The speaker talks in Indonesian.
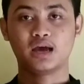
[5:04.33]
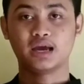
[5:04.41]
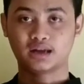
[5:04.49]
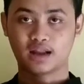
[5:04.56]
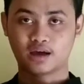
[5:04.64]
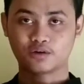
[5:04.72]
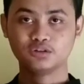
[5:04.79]

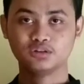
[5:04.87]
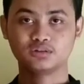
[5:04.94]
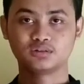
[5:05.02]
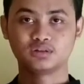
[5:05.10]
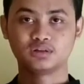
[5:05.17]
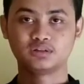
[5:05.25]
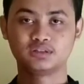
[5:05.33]
air laut,
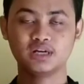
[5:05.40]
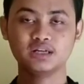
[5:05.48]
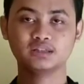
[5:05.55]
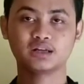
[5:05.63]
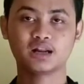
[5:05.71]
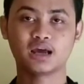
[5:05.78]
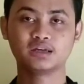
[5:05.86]

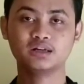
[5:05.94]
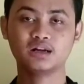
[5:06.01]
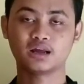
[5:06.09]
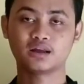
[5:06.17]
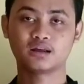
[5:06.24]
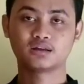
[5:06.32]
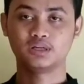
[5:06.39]
dan yang terakhir
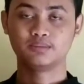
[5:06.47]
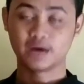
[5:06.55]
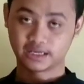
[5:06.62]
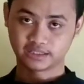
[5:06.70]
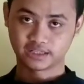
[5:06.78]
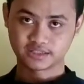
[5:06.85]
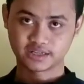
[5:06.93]

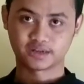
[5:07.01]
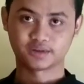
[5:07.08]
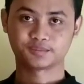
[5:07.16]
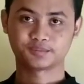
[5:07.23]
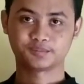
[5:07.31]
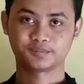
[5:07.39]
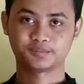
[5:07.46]
limbah
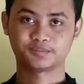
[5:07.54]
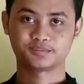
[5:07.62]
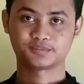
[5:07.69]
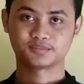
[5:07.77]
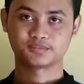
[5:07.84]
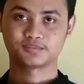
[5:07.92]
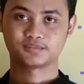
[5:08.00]
deterjen.
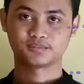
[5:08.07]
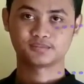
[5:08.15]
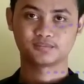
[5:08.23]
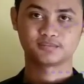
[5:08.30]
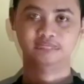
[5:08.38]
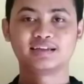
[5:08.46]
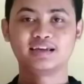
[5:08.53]

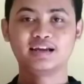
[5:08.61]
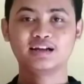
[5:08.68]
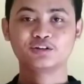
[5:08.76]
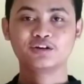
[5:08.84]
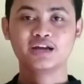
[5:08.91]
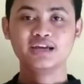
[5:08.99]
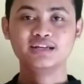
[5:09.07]

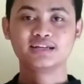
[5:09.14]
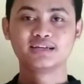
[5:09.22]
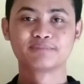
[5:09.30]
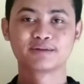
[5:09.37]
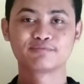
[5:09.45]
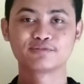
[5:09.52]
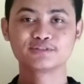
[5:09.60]
Elektroda ini
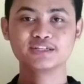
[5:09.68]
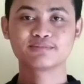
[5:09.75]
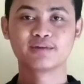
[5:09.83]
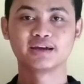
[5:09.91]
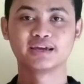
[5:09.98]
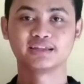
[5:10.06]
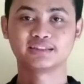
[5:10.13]
berfungsi
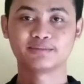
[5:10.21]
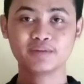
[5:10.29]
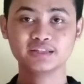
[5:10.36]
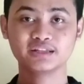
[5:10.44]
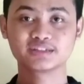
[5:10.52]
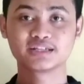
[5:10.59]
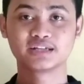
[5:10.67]
sebagai
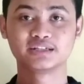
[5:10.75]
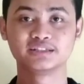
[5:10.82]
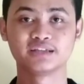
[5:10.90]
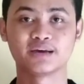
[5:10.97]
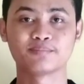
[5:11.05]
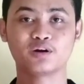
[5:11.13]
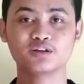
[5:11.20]
tempat
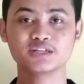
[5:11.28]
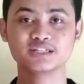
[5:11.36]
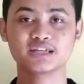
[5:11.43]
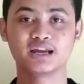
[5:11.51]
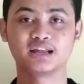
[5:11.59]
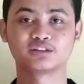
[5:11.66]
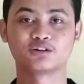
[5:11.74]
terjadinya proses
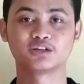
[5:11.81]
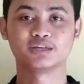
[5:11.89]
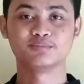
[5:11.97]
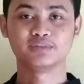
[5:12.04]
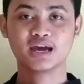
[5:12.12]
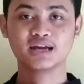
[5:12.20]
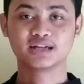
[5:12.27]

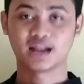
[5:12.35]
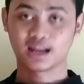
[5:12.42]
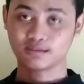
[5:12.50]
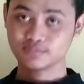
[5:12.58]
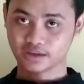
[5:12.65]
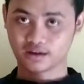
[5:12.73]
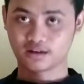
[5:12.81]
elektrokimia
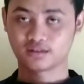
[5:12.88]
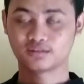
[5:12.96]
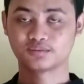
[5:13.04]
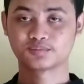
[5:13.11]
dalam sel.